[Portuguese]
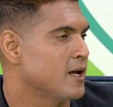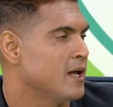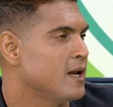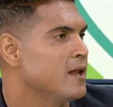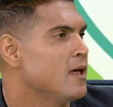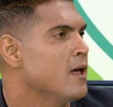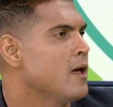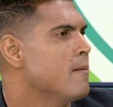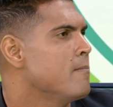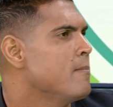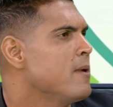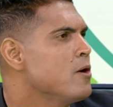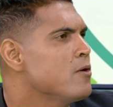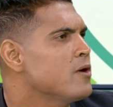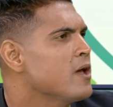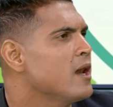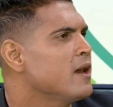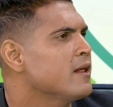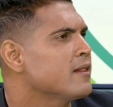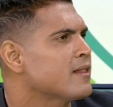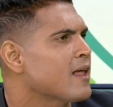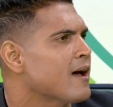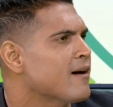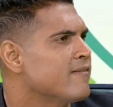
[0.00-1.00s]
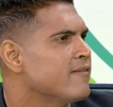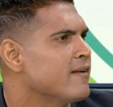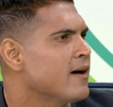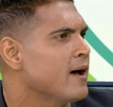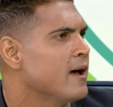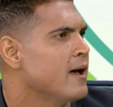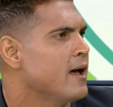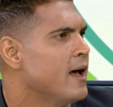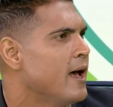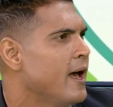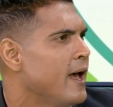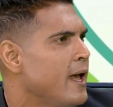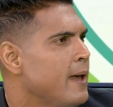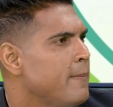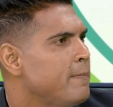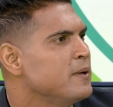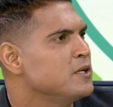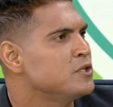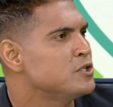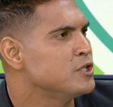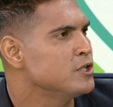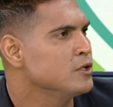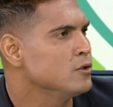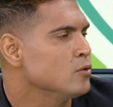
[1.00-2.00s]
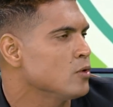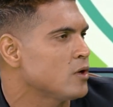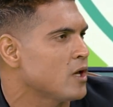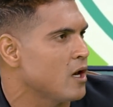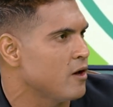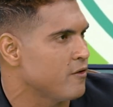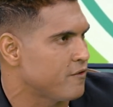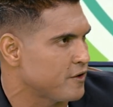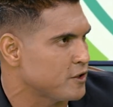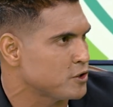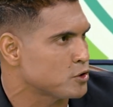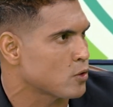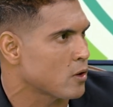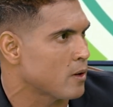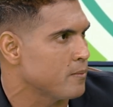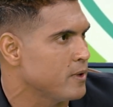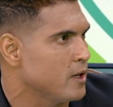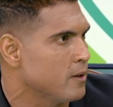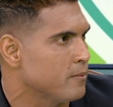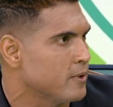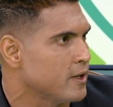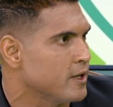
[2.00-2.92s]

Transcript: né? Ele meio que ele estava repetindo o que ele fez com a minha